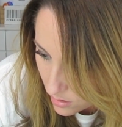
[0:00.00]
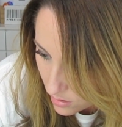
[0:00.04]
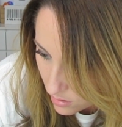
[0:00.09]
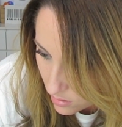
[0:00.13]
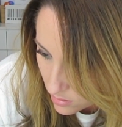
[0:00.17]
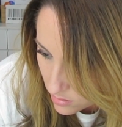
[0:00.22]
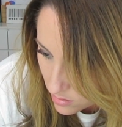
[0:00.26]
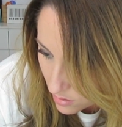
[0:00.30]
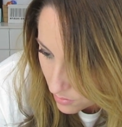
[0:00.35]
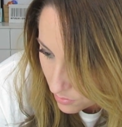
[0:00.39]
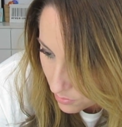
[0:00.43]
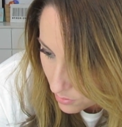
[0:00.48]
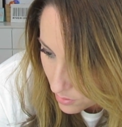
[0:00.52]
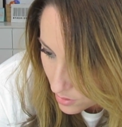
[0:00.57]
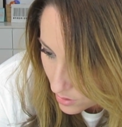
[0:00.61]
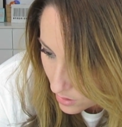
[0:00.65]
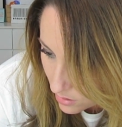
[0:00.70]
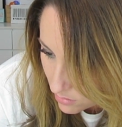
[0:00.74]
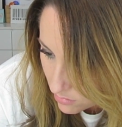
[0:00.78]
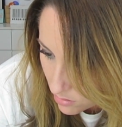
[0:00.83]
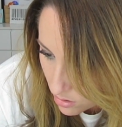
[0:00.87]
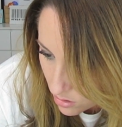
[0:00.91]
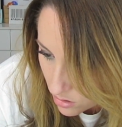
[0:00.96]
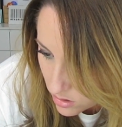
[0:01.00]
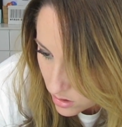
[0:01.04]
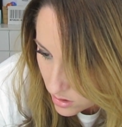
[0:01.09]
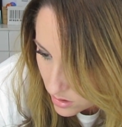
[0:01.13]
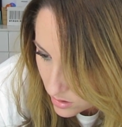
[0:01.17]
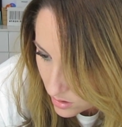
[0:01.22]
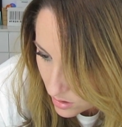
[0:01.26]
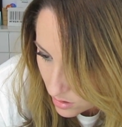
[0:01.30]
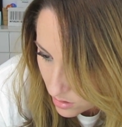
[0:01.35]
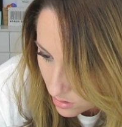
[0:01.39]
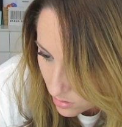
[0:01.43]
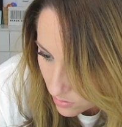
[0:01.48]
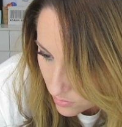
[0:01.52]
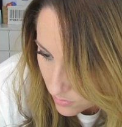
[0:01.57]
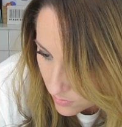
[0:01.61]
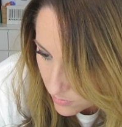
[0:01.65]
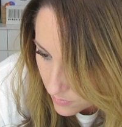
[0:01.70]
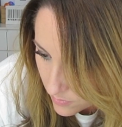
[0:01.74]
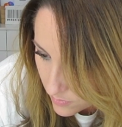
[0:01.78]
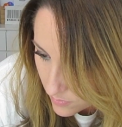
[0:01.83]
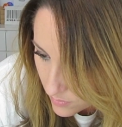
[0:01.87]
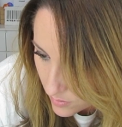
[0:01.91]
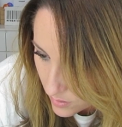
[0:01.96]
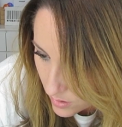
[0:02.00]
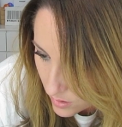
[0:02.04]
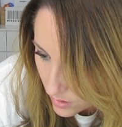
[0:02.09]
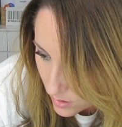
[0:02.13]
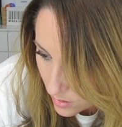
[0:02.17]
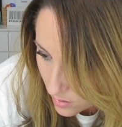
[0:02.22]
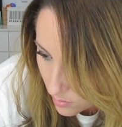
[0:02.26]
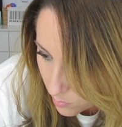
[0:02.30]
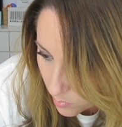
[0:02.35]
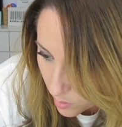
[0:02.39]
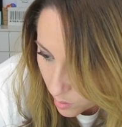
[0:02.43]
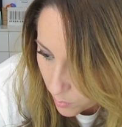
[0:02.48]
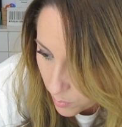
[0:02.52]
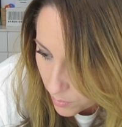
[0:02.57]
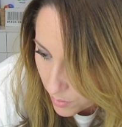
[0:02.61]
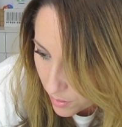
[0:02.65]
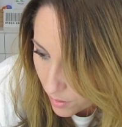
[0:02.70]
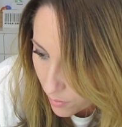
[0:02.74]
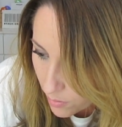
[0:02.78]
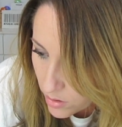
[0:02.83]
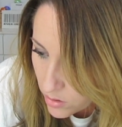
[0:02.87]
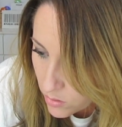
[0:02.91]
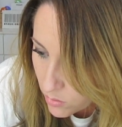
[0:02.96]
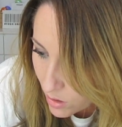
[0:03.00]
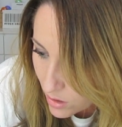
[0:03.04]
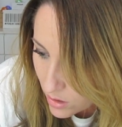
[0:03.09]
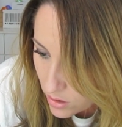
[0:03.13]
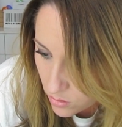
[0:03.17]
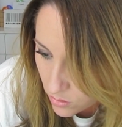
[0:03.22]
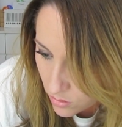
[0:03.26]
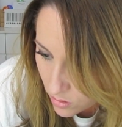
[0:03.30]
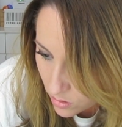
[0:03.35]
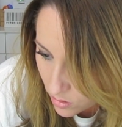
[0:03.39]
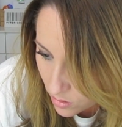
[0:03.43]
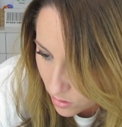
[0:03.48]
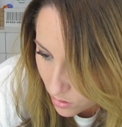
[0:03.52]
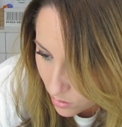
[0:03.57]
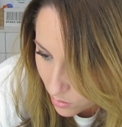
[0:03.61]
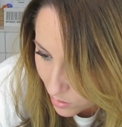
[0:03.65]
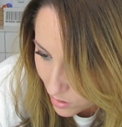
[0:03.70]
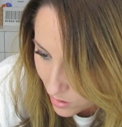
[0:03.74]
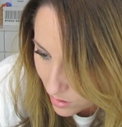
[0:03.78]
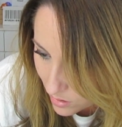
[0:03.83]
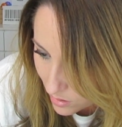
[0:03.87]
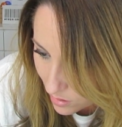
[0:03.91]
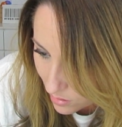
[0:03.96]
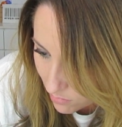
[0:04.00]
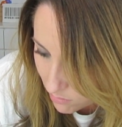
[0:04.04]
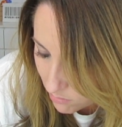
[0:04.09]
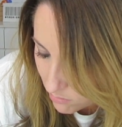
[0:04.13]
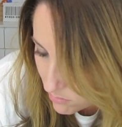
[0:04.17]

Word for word: de Sephora, no los entiendo. Pero el precio habitual es 1,90.